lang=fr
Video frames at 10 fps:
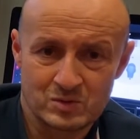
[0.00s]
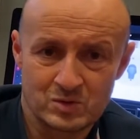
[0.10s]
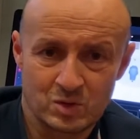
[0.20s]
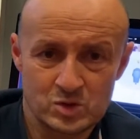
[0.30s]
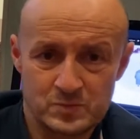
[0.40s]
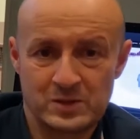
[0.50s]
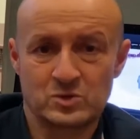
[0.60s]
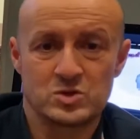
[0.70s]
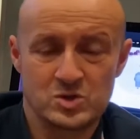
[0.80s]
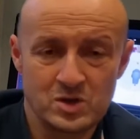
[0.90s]
dans le
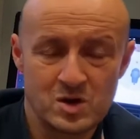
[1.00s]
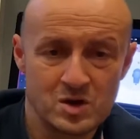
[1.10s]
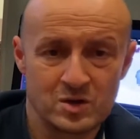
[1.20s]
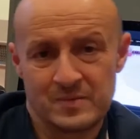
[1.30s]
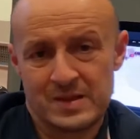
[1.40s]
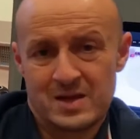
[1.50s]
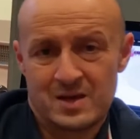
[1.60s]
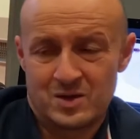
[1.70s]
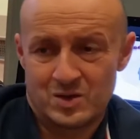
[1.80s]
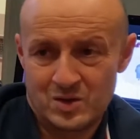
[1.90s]
spectre sonore
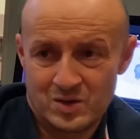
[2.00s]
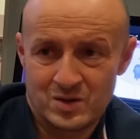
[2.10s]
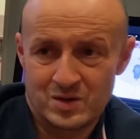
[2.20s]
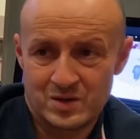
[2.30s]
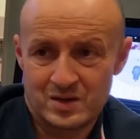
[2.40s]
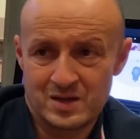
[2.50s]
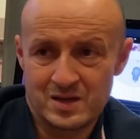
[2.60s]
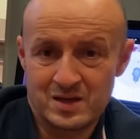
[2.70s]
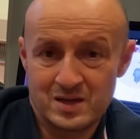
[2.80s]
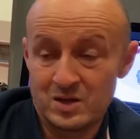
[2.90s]
euh, et